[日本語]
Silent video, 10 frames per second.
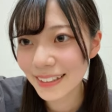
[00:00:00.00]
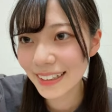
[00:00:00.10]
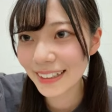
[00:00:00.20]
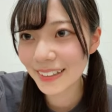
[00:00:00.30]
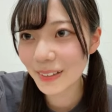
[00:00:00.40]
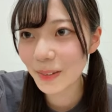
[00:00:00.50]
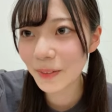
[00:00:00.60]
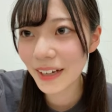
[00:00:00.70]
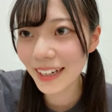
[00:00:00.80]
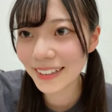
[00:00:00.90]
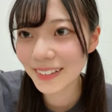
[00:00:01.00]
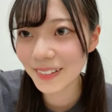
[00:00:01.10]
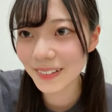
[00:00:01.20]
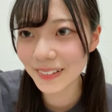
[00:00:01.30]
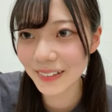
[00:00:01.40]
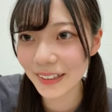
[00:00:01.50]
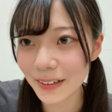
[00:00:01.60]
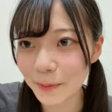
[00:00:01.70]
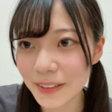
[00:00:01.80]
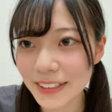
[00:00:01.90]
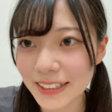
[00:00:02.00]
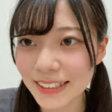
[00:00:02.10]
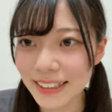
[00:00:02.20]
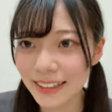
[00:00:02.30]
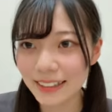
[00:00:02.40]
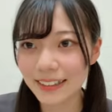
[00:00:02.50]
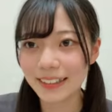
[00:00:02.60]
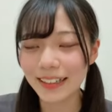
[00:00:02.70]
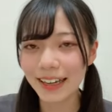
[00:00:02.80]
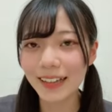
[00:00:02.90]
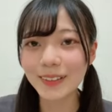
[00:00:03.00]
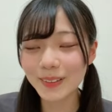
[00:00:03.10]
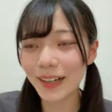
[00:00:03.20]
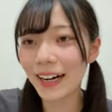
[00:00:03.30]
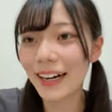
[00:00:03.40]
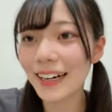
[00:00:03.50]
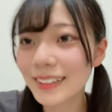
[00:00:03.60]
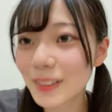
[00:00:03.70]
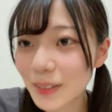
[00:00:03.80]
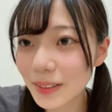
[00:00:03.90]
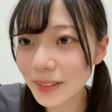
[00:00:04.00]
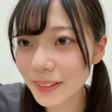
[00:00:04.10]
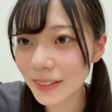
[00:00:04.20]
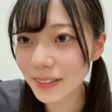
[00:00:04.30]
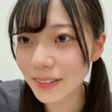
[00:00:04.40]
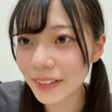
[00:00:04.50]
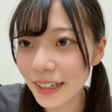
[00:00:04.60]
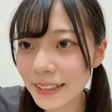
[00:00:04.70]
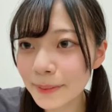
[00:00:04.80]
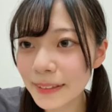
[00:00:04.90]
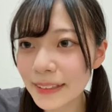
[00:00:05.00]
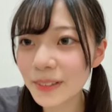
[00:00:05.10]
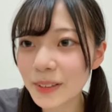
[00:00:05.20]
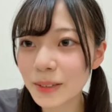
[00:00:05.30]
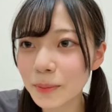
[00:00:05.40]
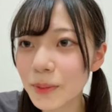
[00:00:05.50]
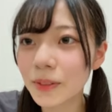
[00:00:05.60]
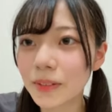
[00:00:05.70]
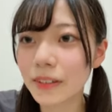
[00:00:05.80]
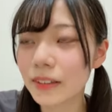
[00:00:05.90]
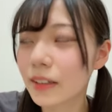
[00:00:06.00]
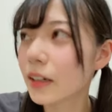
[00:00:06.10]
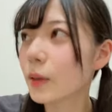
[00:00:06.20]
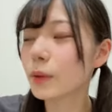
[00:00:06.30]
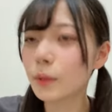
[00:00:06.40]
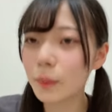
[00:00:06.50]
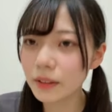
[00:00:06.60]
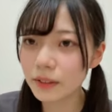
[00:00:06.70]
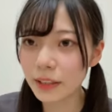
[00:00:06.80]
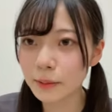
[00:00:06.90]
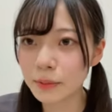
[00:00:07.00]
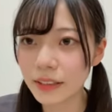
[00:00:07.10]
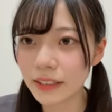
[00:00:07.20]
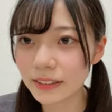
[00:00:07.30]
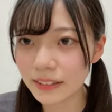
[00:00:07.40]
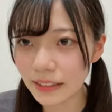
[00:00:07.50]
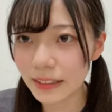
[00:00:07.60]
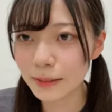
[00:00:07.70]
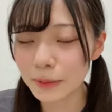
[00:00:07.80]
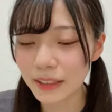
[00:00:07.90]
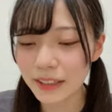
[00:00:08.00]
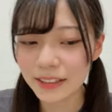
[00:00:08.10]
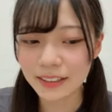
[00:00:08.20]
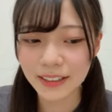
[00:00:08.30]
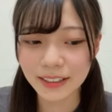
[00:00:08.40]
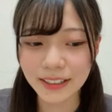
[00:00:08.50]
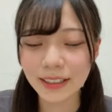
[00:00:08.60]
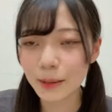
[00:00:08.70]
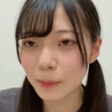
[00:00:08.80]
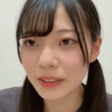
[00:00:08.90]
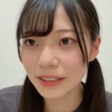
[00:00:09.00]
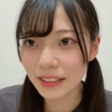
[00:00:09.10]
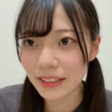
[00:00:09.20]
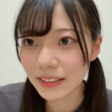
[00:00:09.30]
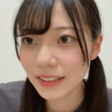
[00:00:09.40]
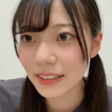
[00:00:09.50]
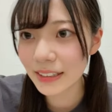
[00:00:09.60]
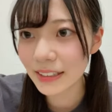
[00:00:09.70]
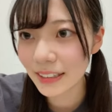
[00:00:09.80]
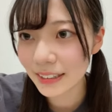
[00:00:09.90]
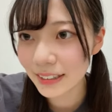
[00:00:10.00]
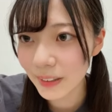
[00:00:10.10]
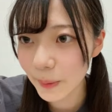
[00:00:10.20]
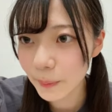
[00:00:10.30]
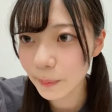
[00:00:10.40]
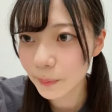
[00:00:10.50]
なんだろう細かいところとかがめっちゃ好きあとあそうそうそうそう「初めての星」もこの前のライブでやってやってからめっちゃね好きになった